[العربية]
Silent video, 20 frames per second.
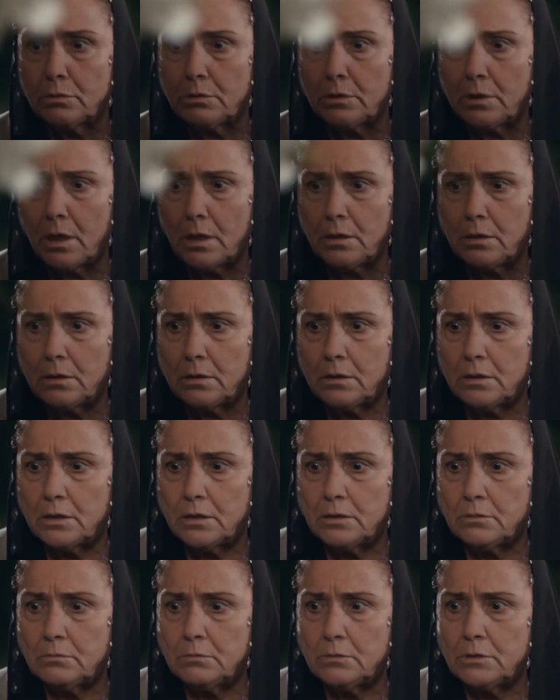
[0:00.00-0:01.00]
شوفي ليش
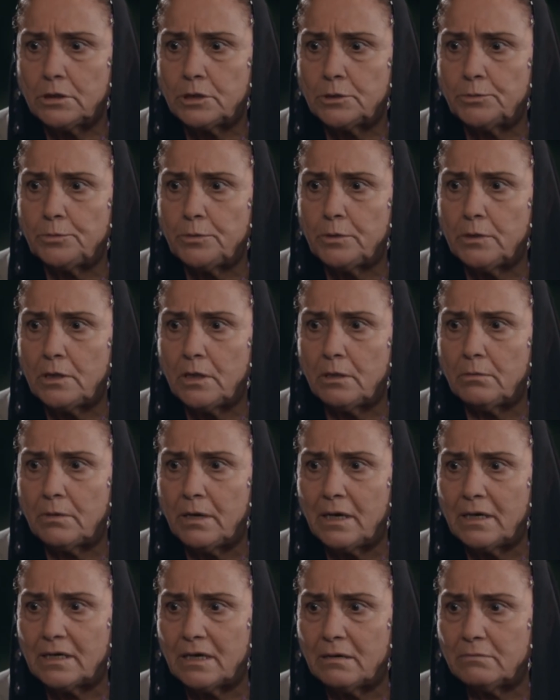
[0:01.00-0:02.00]
هذا لابس اواعي
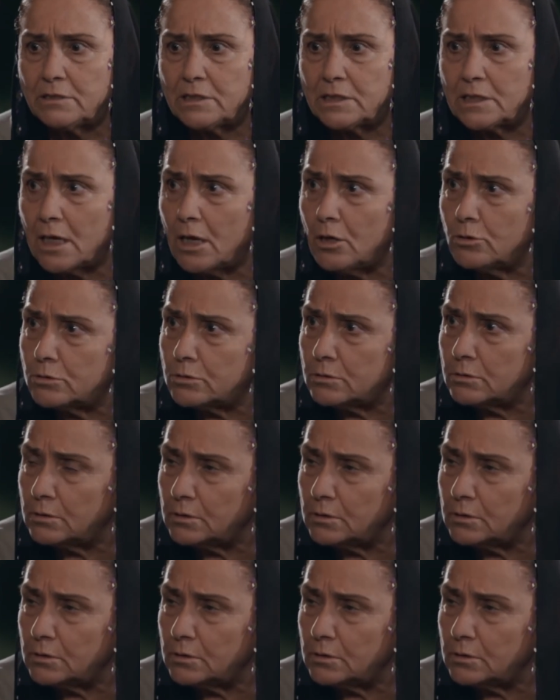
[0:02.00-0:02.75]
جديده وجايب معه